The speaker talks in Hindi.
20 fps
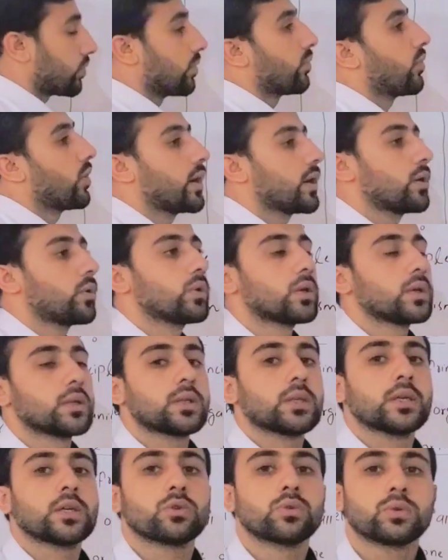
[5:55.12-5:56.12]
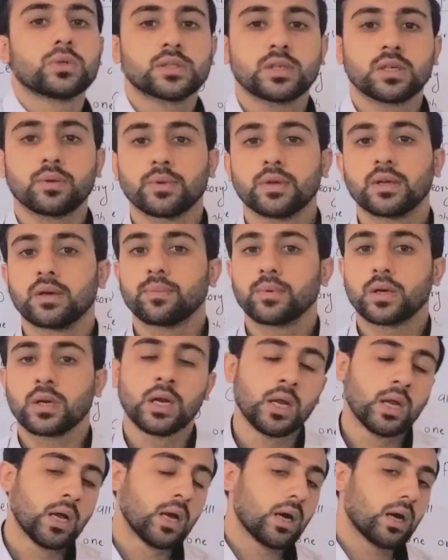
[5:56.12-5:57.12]
को फाइंड आउट करते हैं तो इसके बिना पर
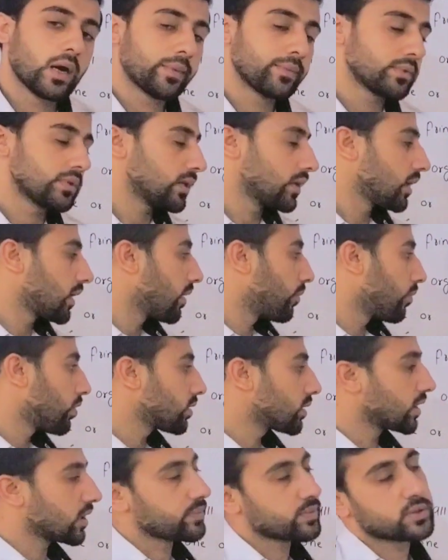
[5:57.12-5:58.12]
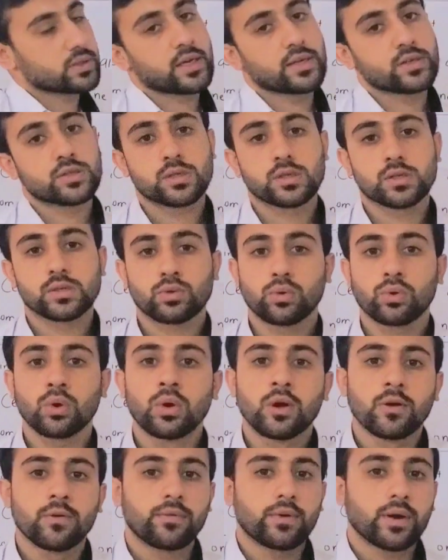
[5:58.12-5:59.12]
हम सिल के मुख्तलिफ साइजेस को
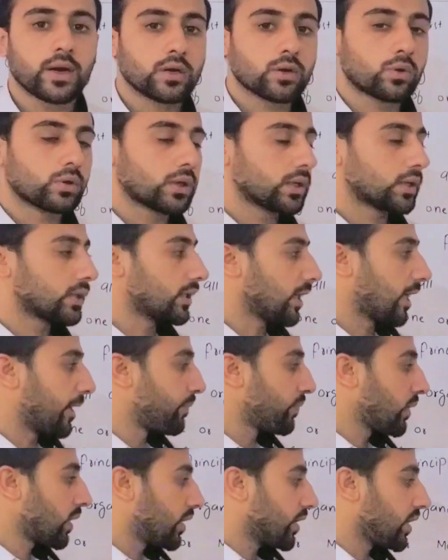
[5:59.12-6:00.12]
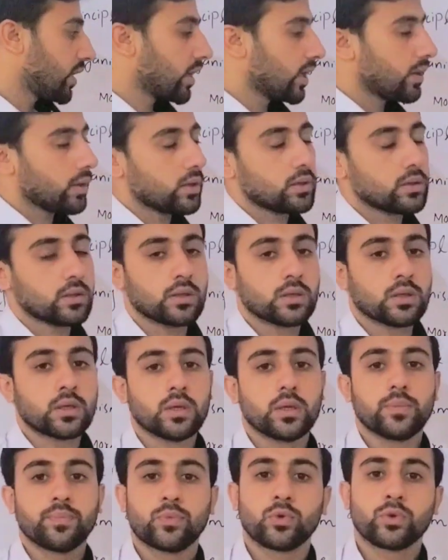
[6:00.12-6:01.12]
फाइंड आउट करते हैं ये
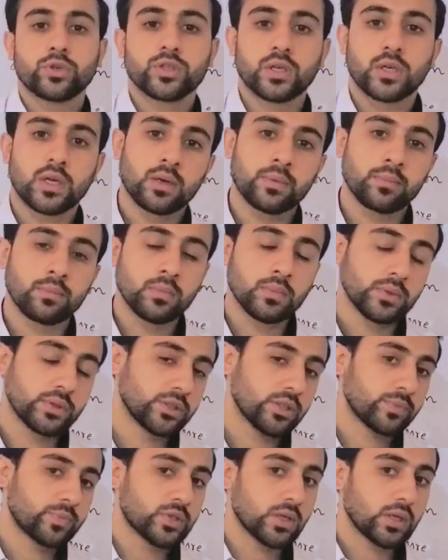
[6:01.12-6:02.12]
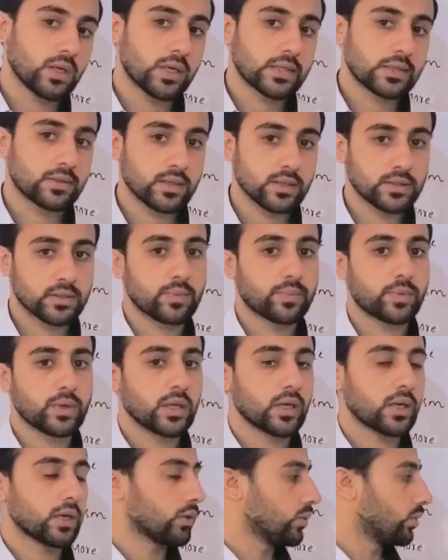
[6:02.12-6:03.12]
पोर्शन हम जब सिल का स्ट्रक्चर
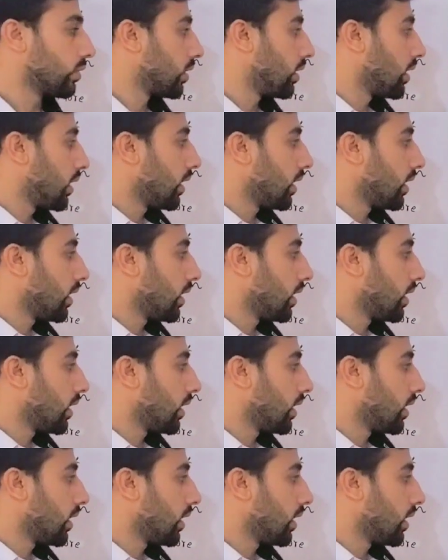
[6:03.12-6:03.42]
पढ़ेंगे तो